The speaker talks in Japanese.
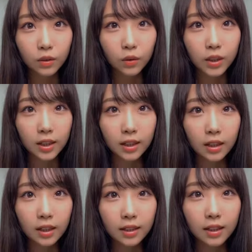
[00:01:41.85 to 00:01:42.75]
そうでき
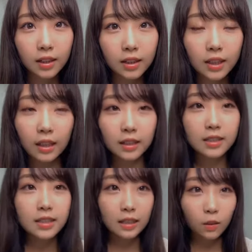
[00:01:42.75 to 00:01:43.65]
ないってなってたん
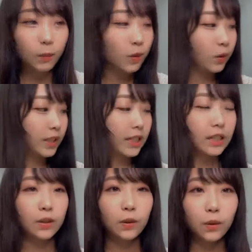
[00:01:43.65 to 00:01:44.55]
ですけどもで
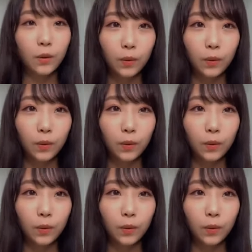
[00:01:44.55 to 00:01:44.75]
きる